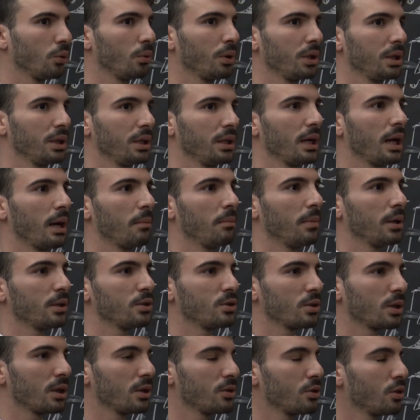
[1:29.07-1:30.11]
quindi a
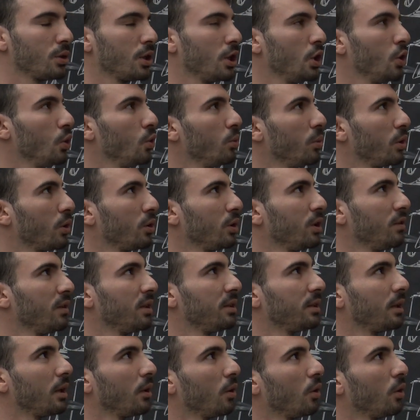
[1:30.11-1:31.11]
maggior ragione il numero diventa